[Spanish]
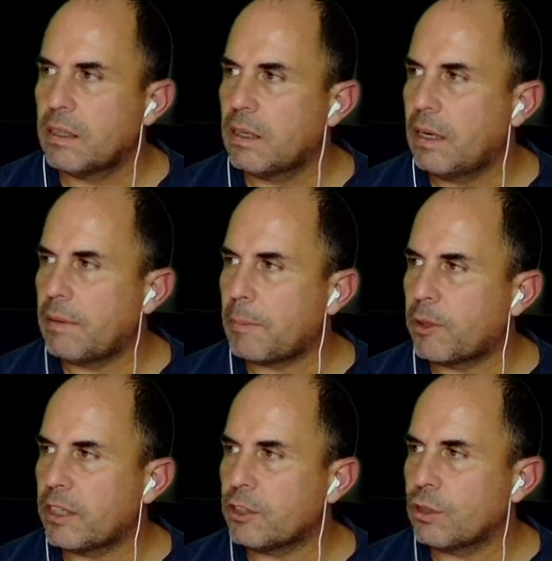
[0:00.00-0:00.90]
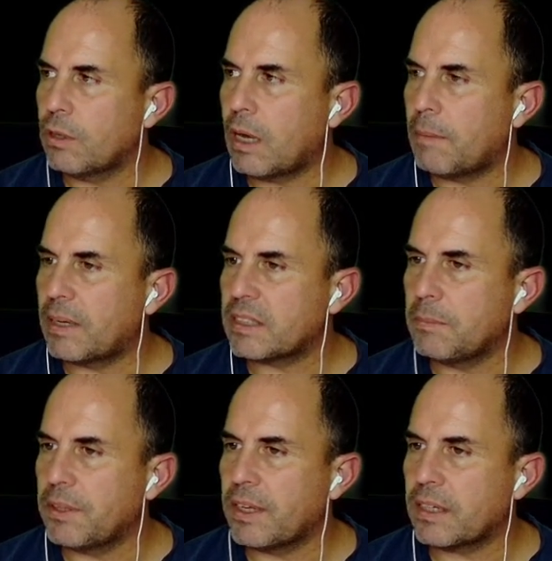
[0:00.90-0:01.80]
Le voy a poner esto a
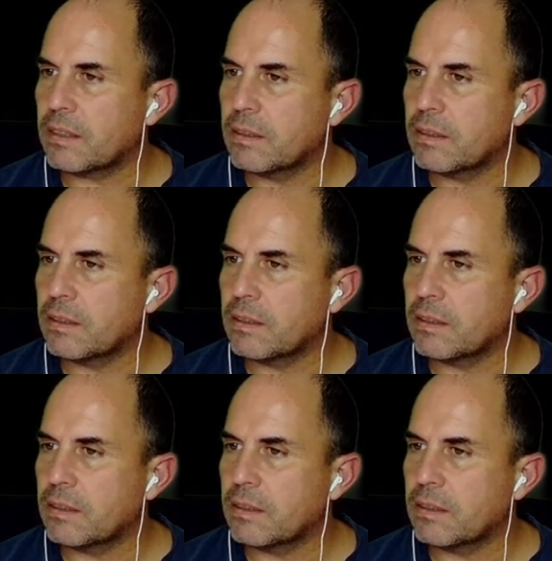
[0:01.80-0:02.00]
maximizar.